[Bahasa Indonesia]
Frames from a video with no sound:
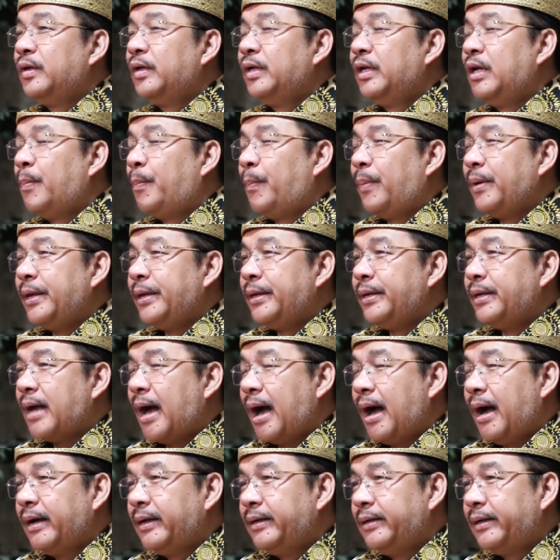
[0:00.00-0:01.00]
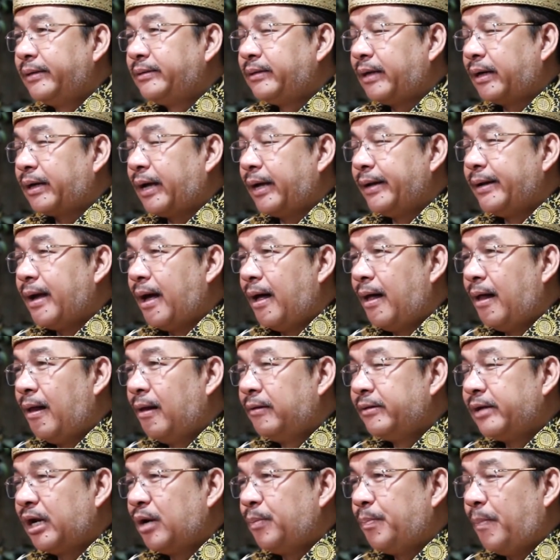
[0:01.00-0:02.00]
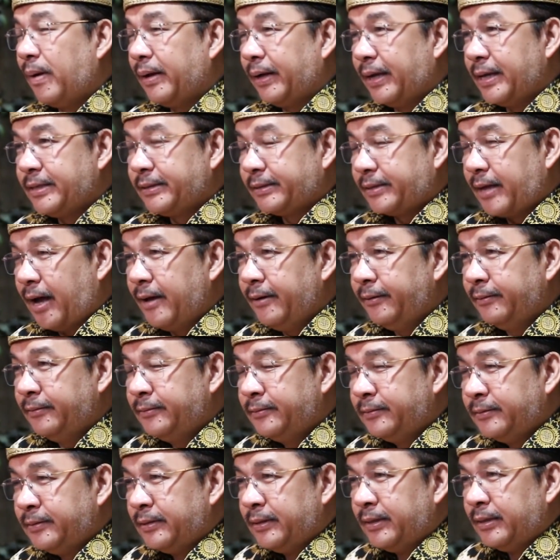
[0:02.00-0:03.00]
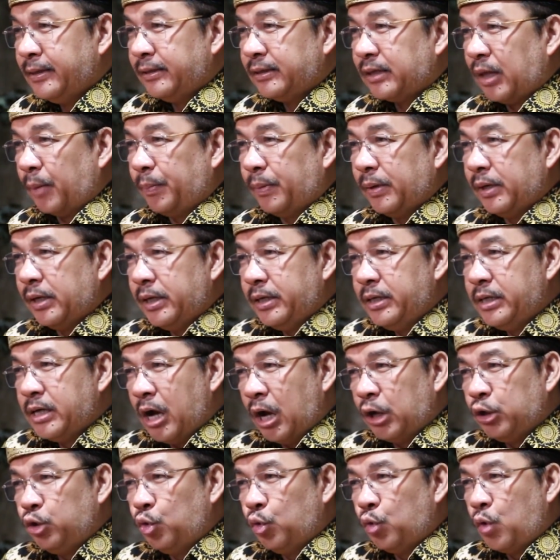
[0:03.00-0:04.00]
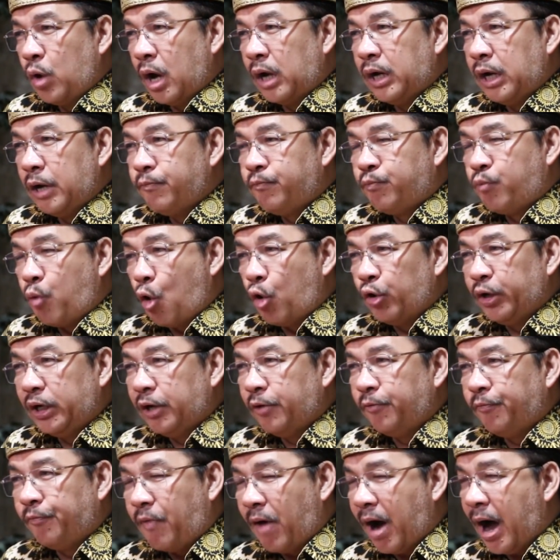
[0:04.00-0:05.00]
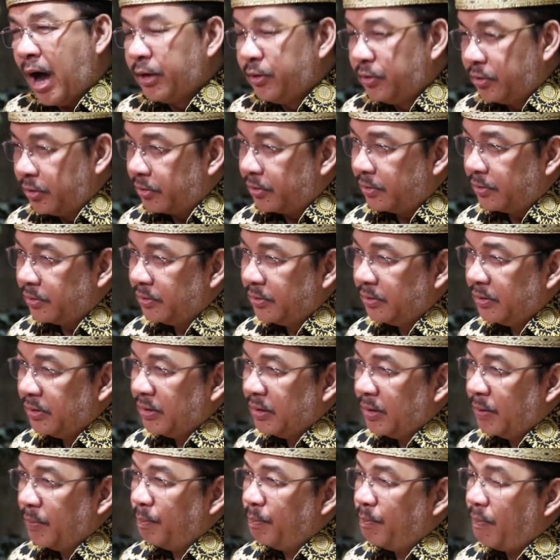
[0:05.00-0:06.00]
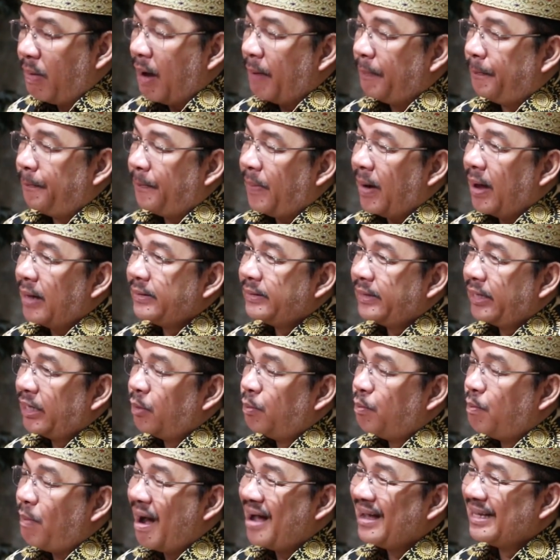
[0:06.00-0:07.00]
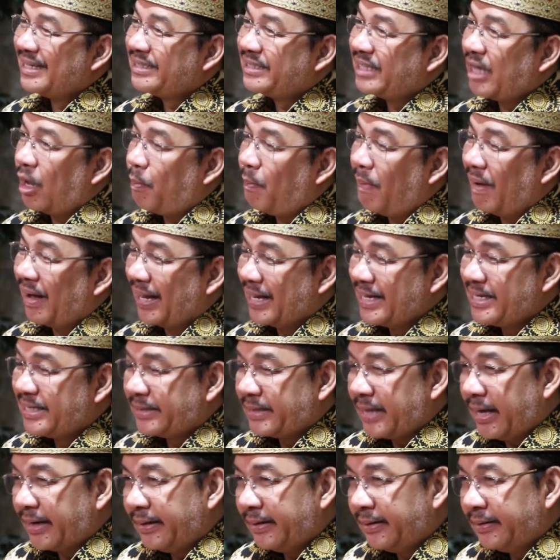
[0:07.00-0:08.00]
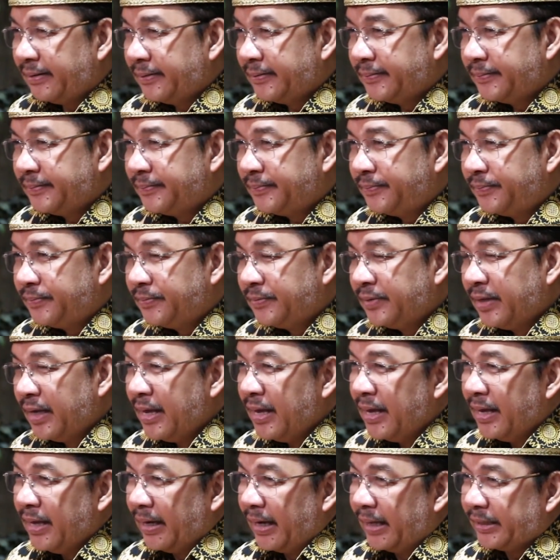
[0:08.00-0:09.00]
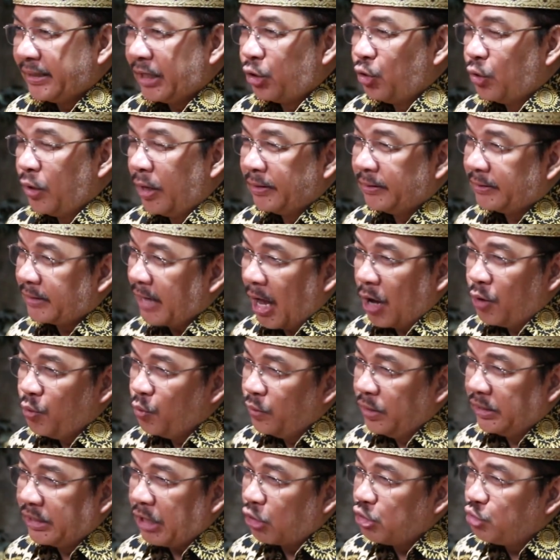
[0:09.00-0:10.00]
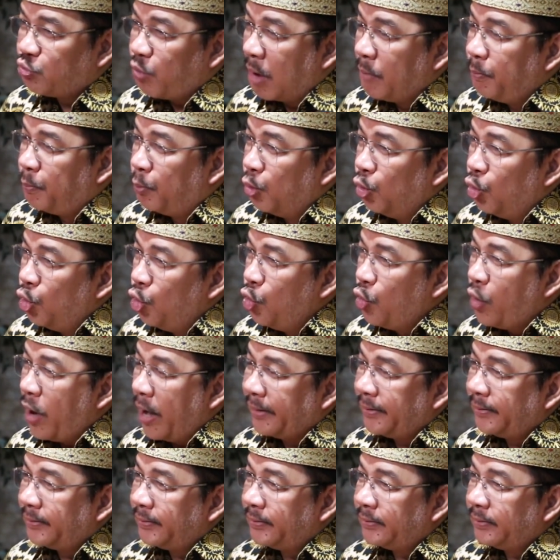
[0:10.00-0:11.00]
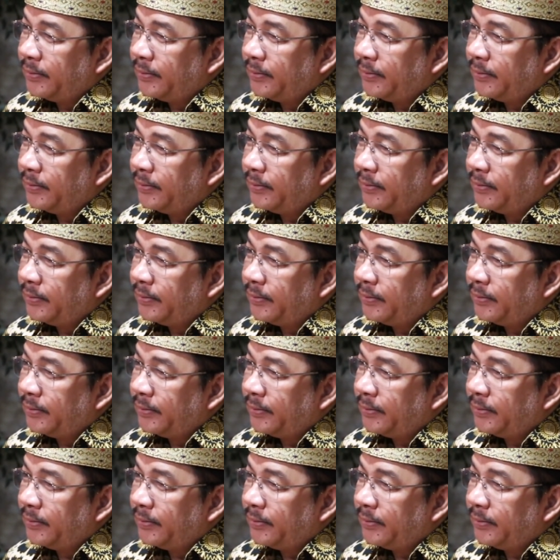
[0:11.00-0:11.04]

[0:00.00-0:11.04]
ini penyair terkenal dari Pakistan, tapi ia juga the founding father, bapak dari bangsa Pakistan. Kita juga tahu di tahun 90-an